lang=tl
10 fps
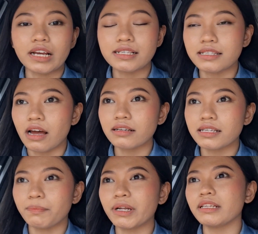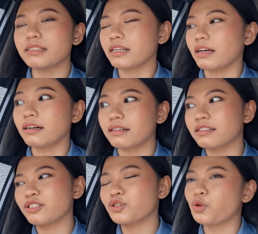stock sa, pan sa
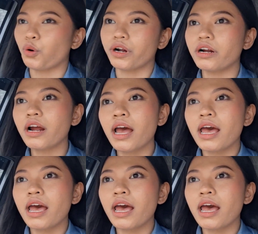store.